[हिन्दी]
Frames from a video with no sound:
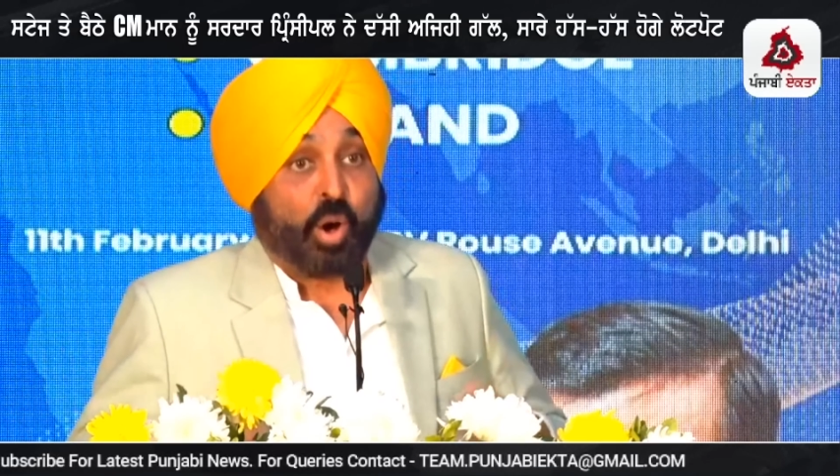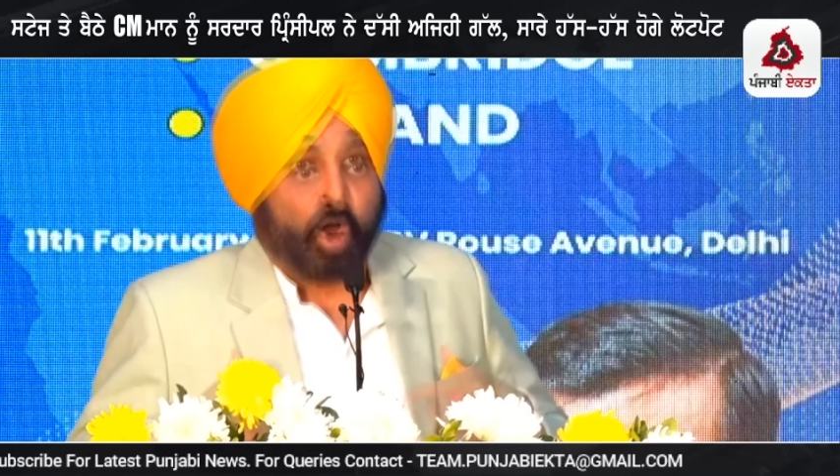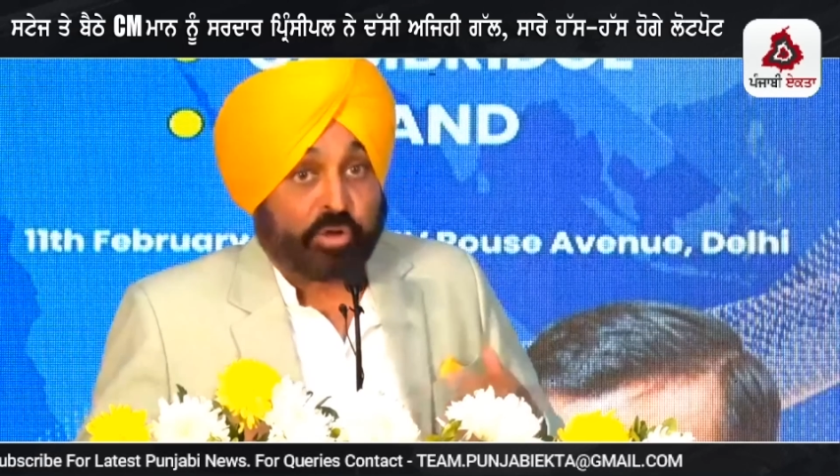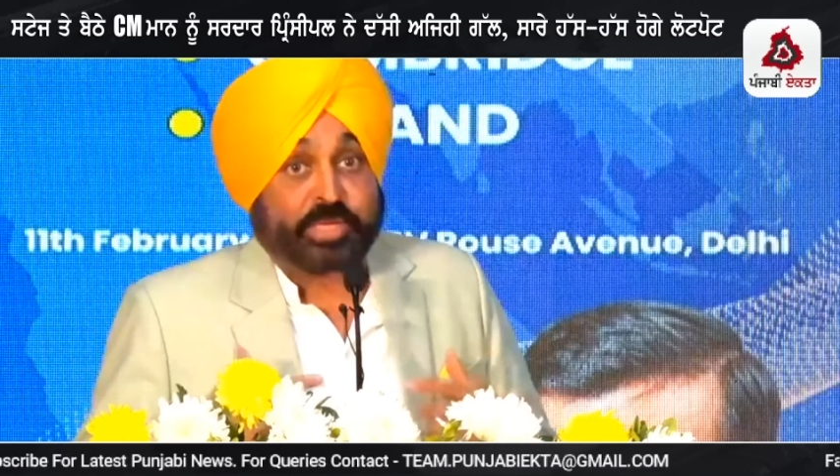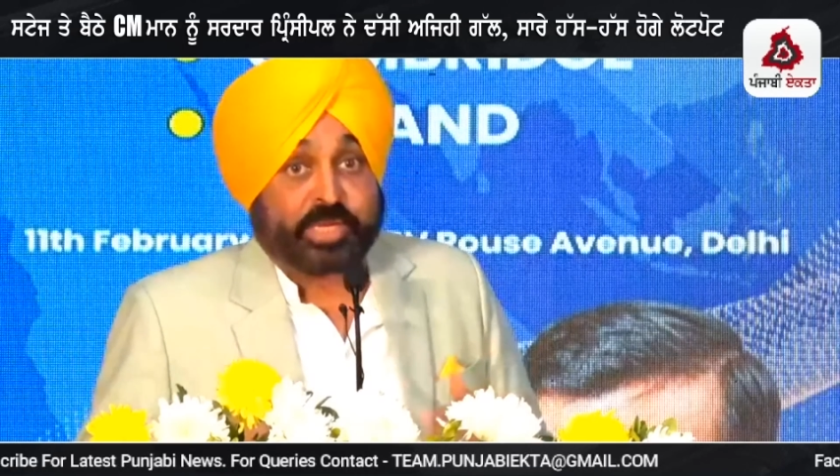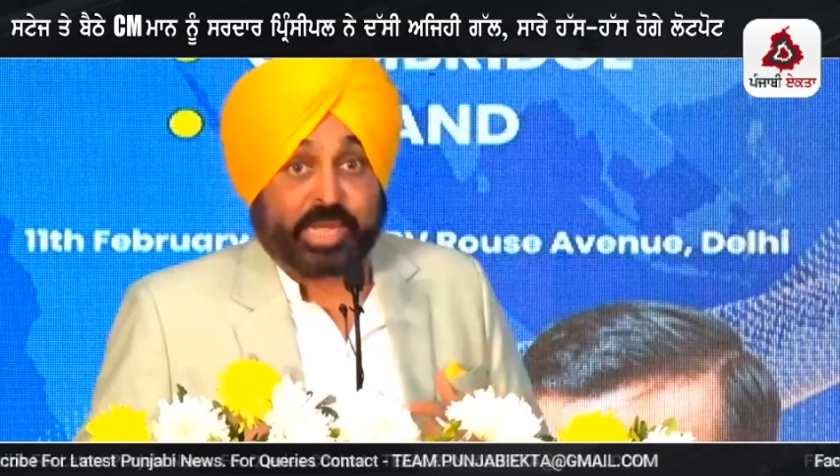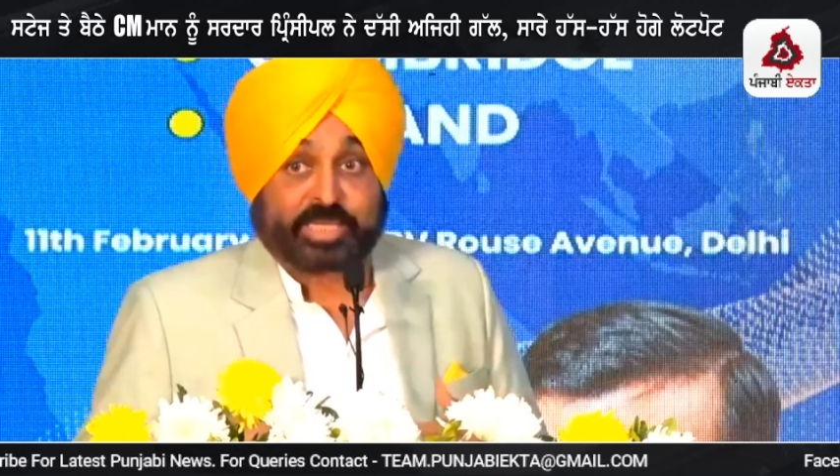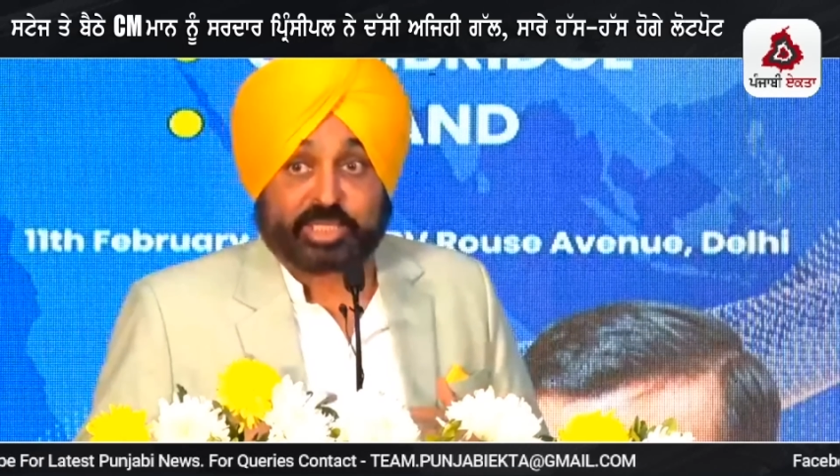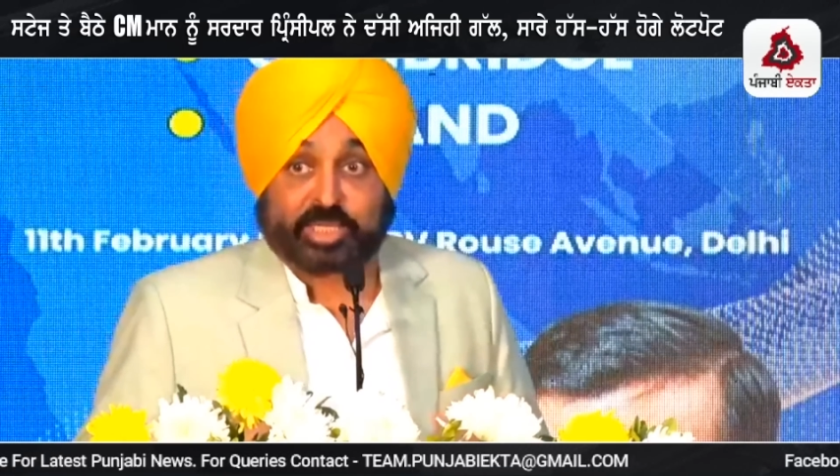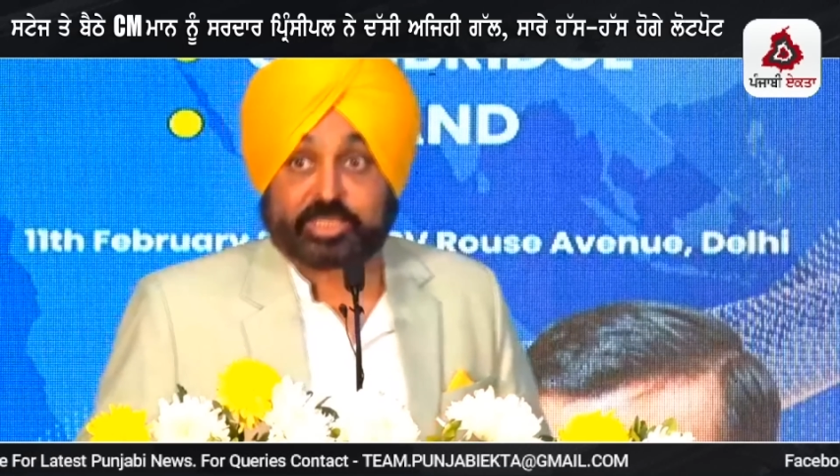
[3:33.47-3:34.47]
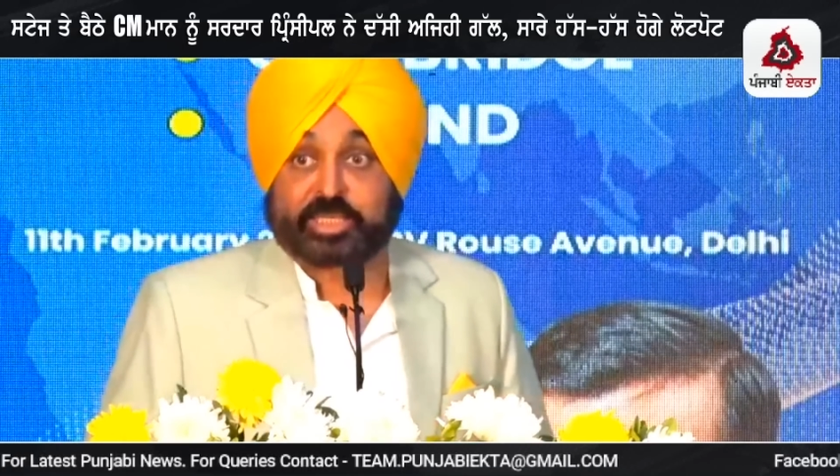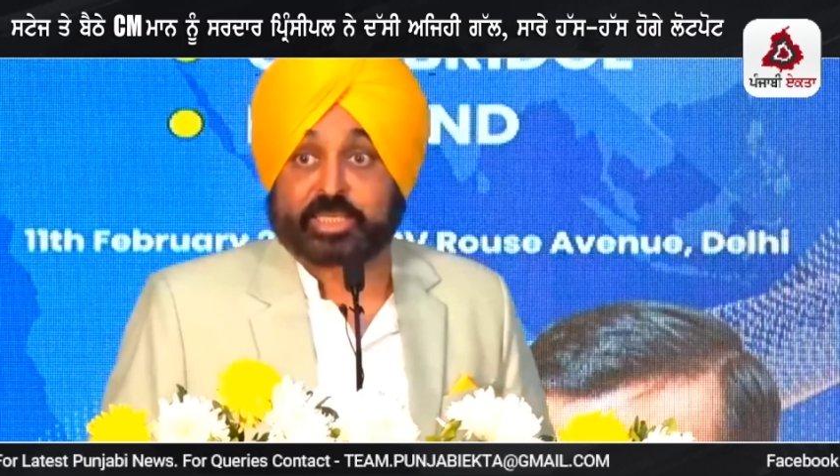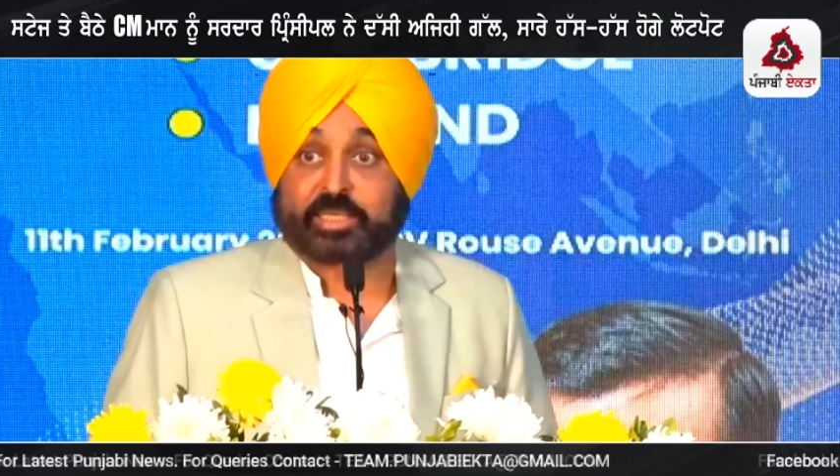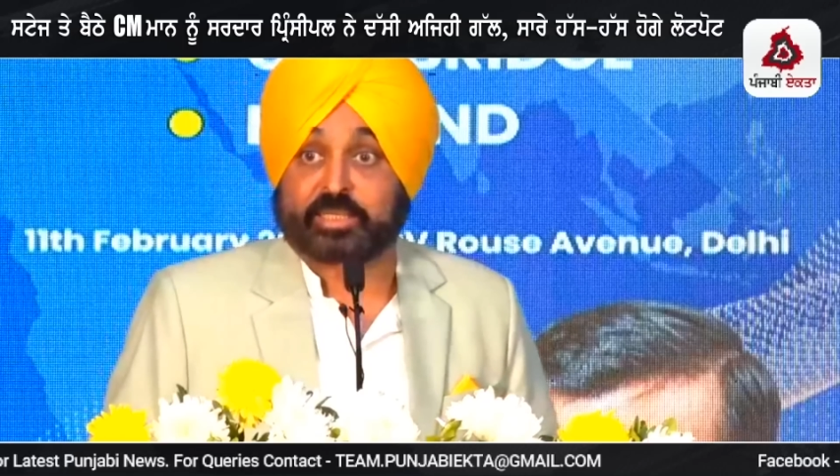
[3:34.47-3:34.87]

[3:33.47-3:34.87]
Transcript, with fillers: और भी अच्छे अच्छे